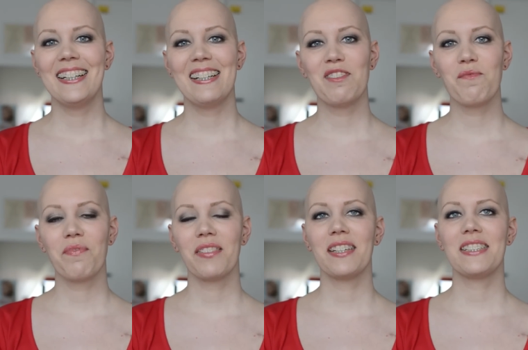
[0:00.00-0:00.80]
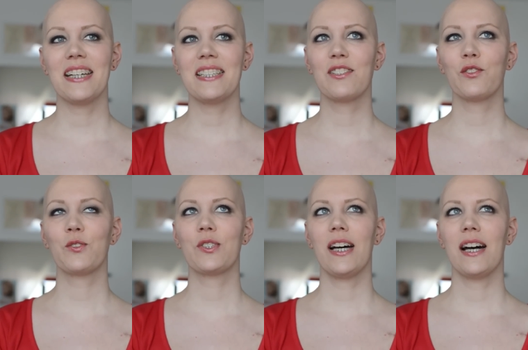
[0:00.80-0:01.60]
ähm, dass
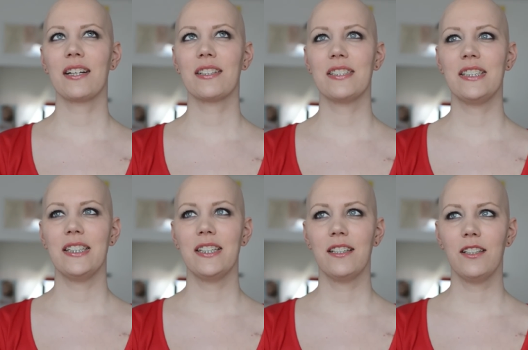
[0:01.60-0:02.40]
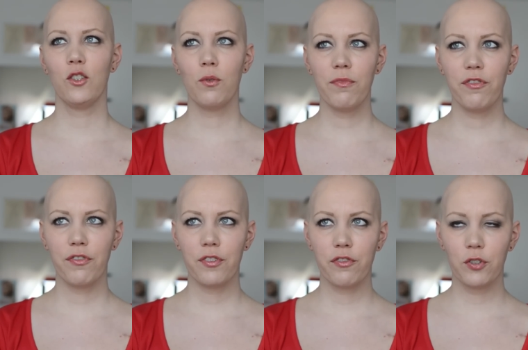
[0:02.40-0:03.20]
sozusagen die
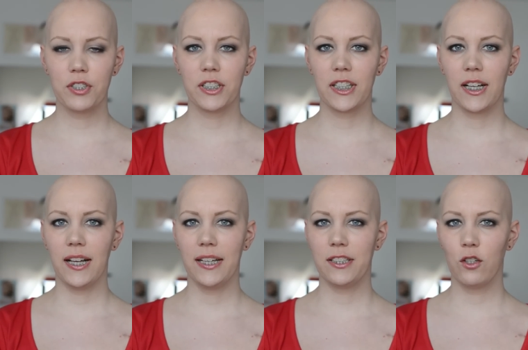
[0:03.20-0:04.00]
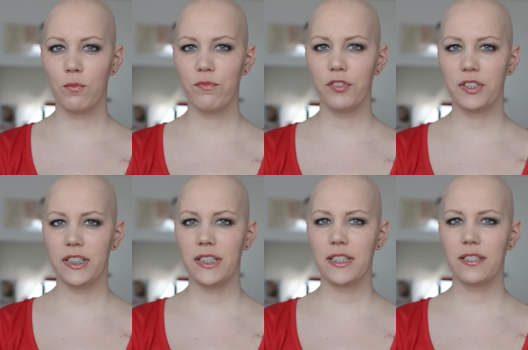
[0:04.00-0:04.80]
Lymphflüssigkeit, die Lymphe,
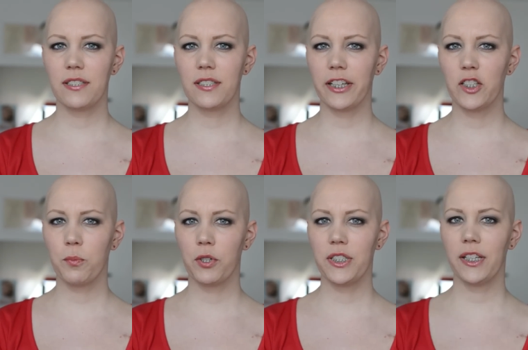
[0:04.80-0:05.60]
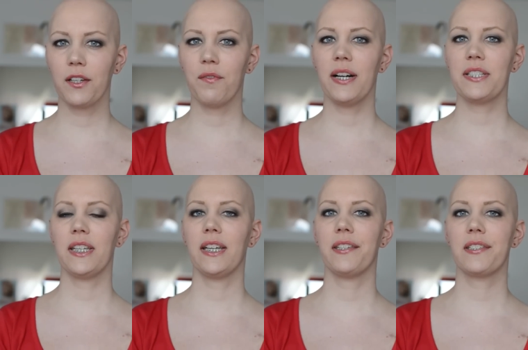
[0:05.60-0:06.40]
die transportiert quasi
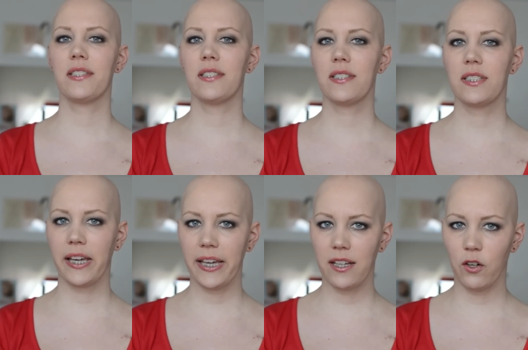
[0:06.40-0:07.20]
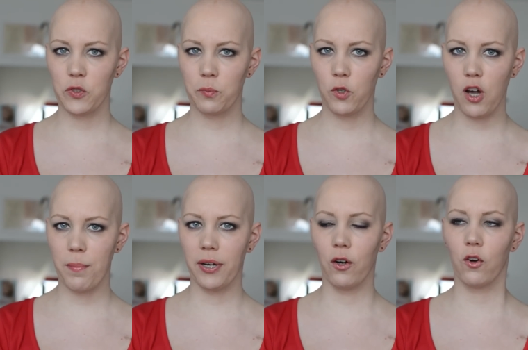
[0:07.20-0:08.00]
den ganzen Dreck aus dem
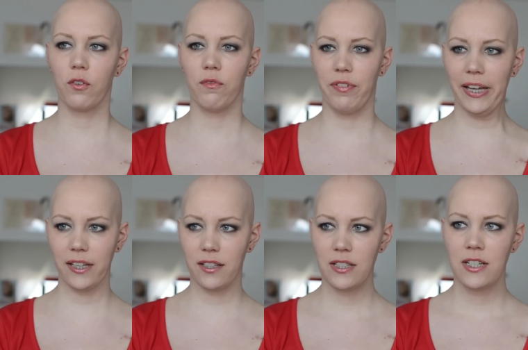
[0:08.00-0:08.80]
Körper auch weg.